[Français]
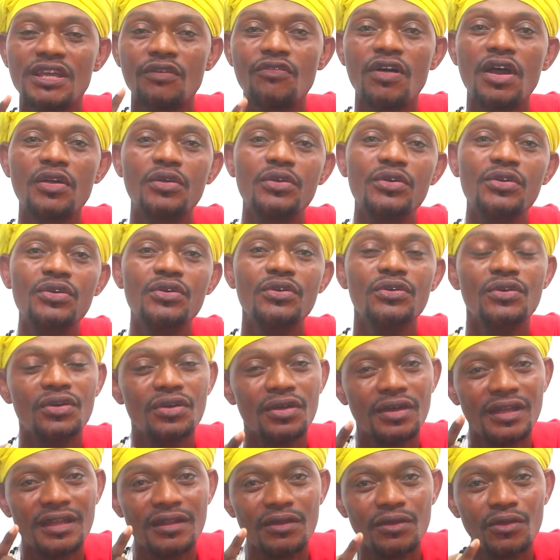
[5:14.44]
savoir que
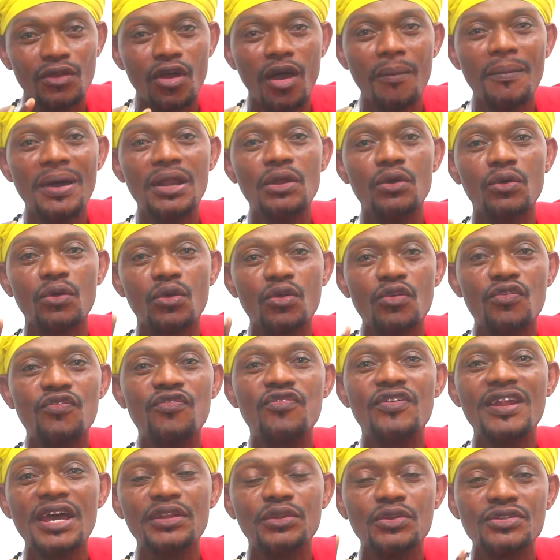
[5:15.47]
l'homme est le
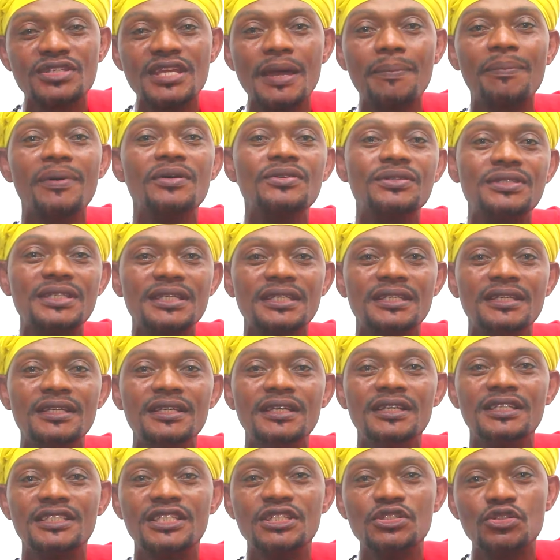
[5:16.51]
reflet de ses pensées.
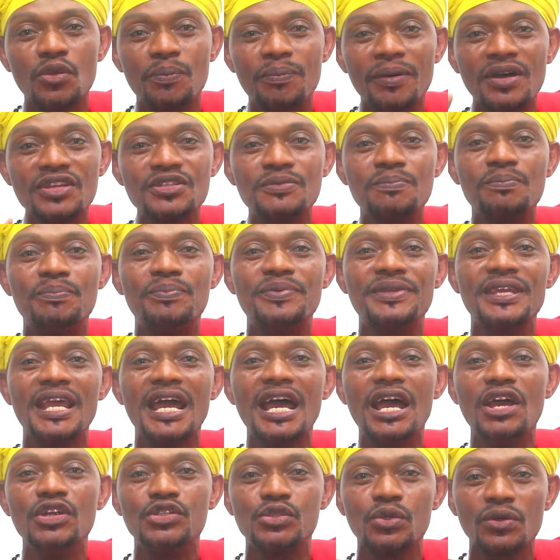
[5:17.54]
Si je pense
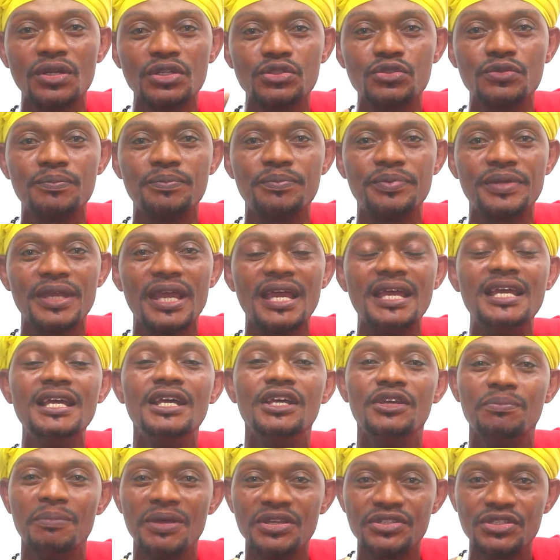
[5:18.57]
bien, j'aurai du bien.
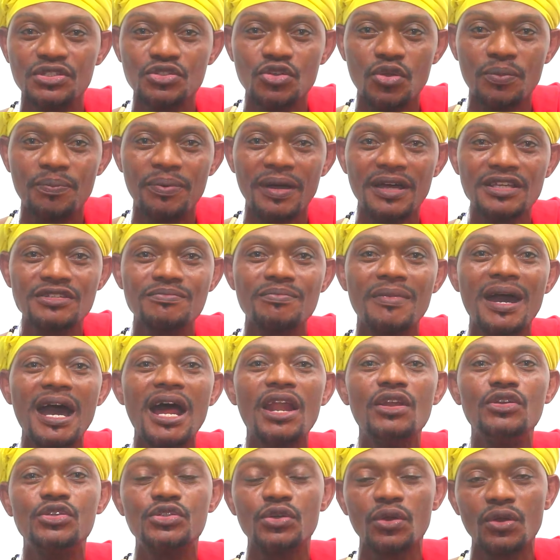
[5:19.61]
Mais si je pense
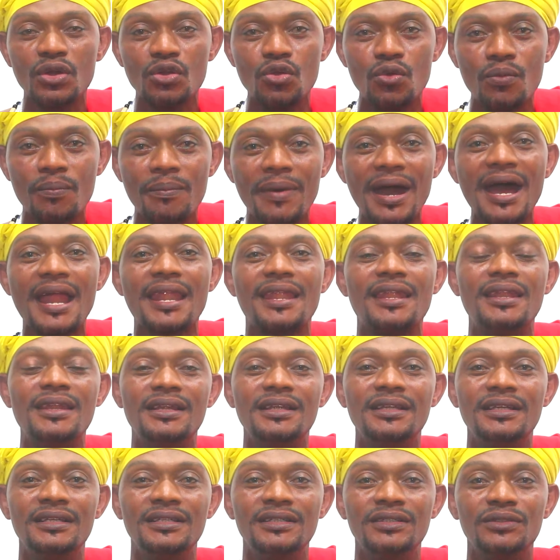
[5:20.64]
mal, j'aurai le mal.
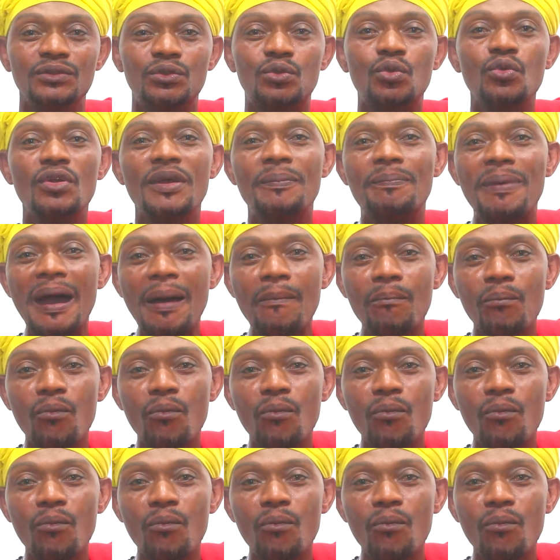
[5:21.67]
Tout n'est pas